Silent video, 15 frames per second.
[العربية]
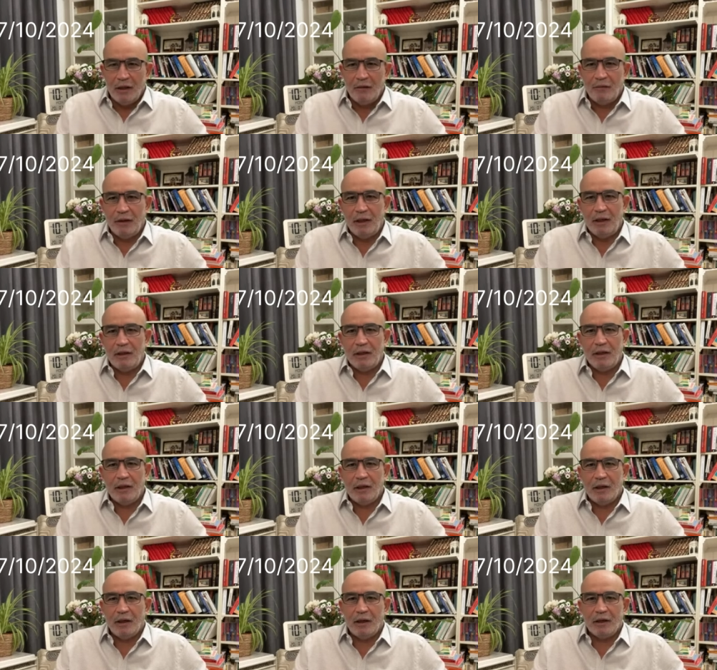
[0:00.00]
في
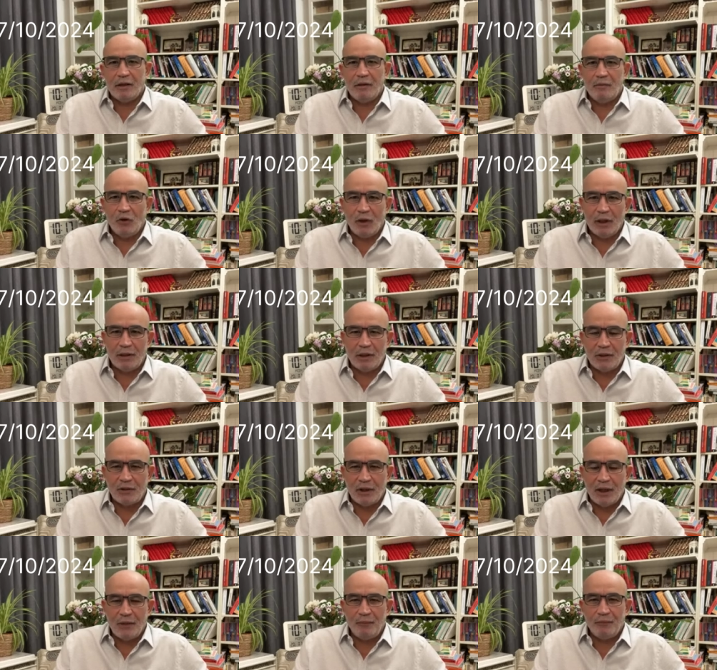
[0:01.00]
تلك الارض
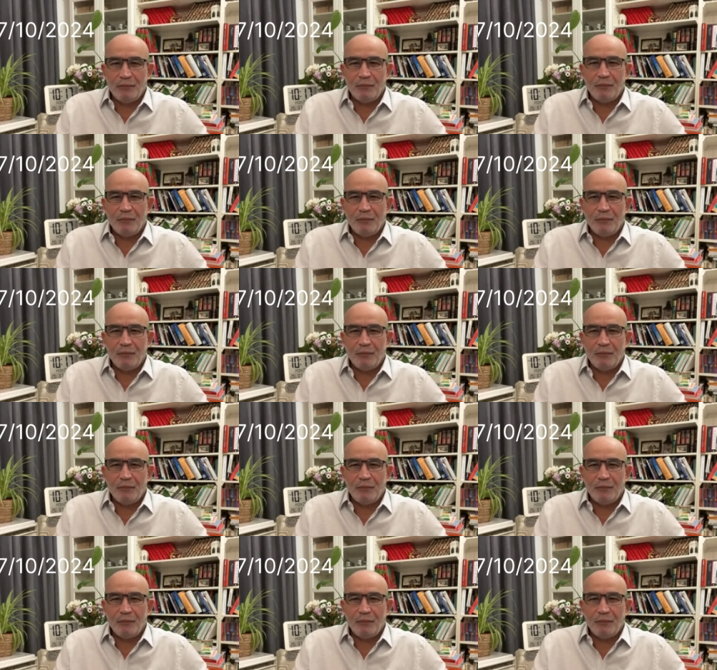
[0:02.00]
المقدسه